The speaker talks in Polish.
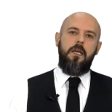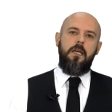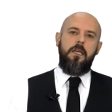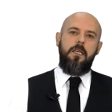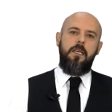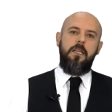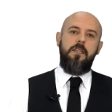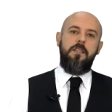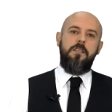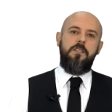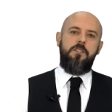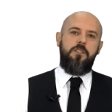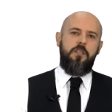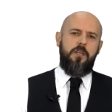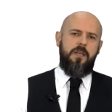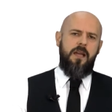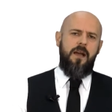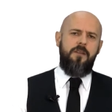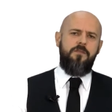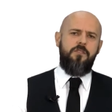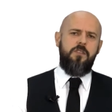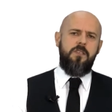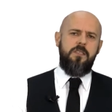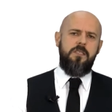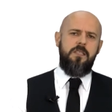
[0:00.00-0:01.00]
Jedne z
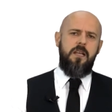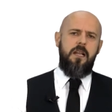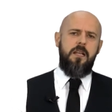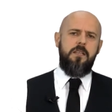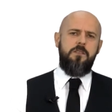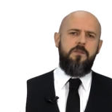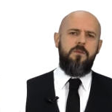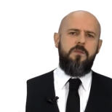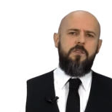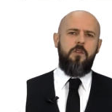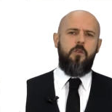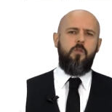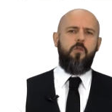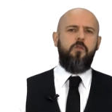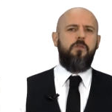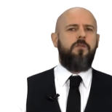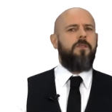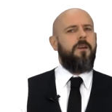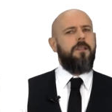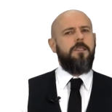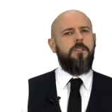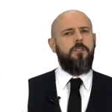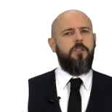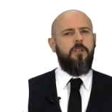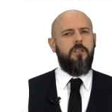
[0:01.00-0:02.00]
ciekawszych znalazłem z roku
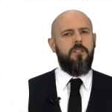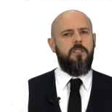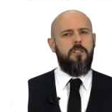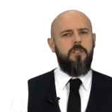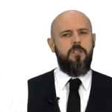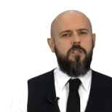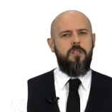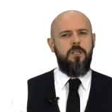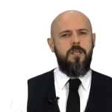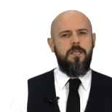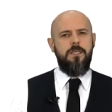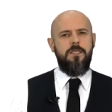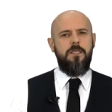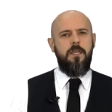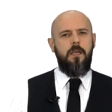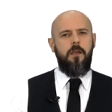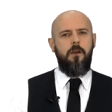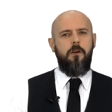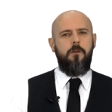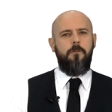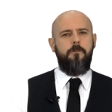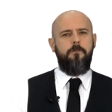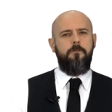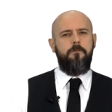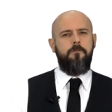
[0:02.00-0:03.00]
2013.
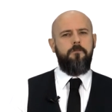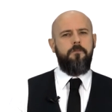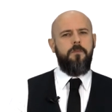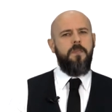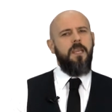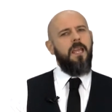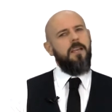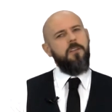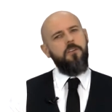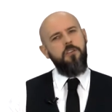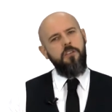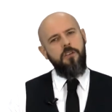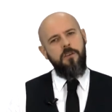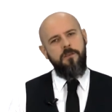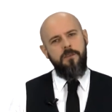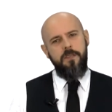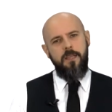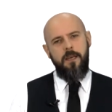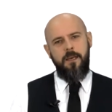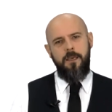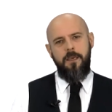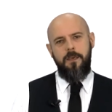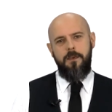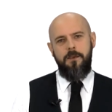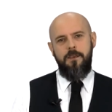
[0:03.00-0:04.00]
Jak ci się
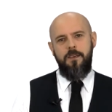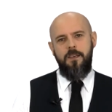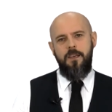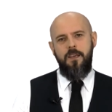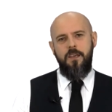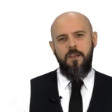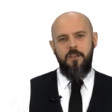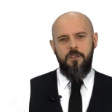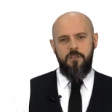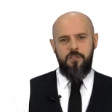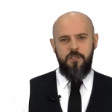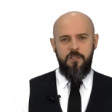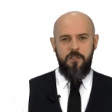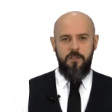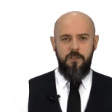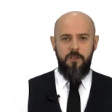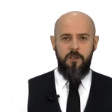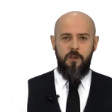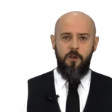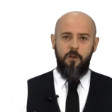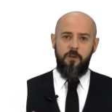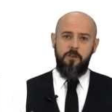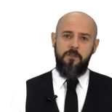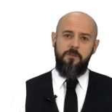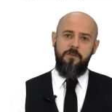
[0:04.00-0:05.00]
wydaje? Czy
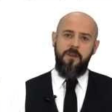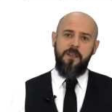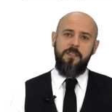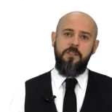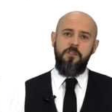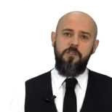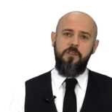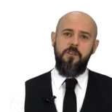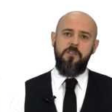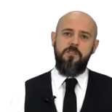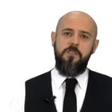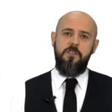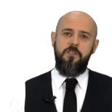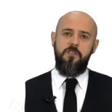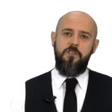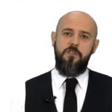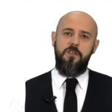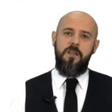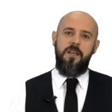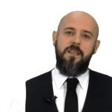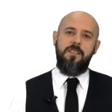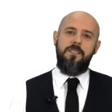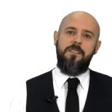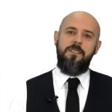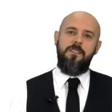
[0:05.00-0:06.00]
rok
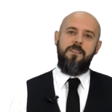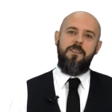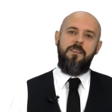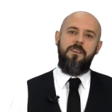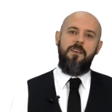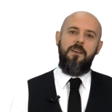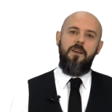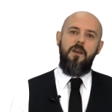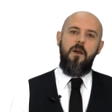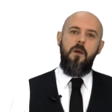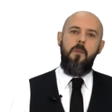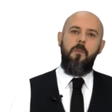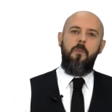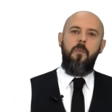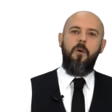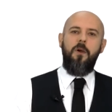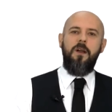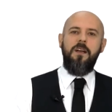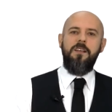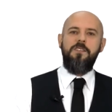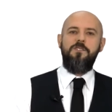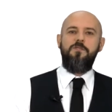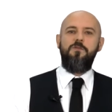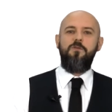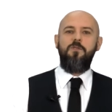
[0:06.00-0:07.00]
2013
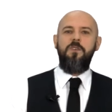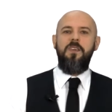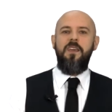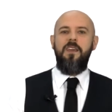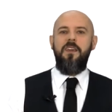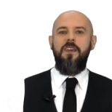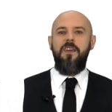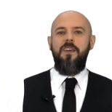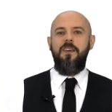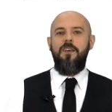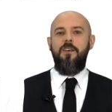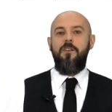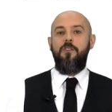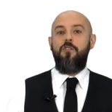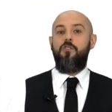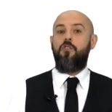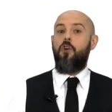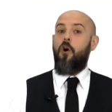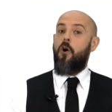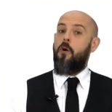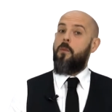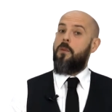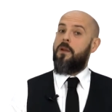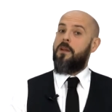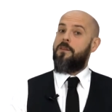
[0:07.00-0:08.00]
pokazuje
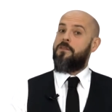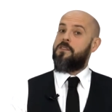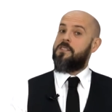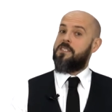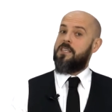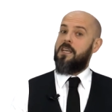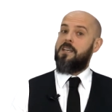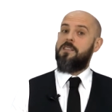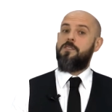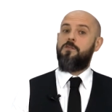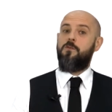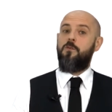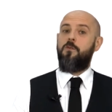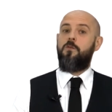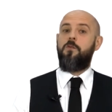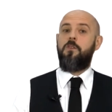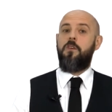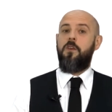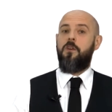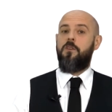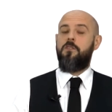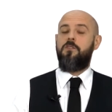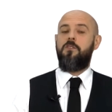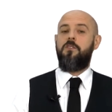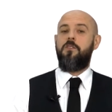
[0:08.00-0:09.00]
dobre
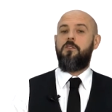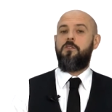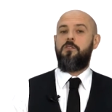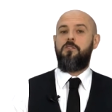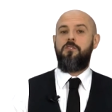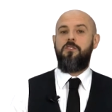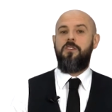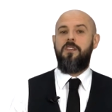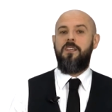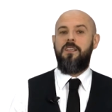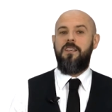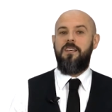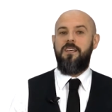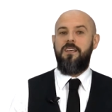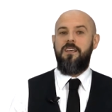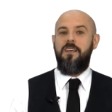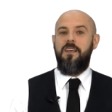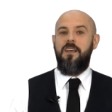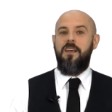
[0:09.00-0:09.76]
wskazówki odnośnie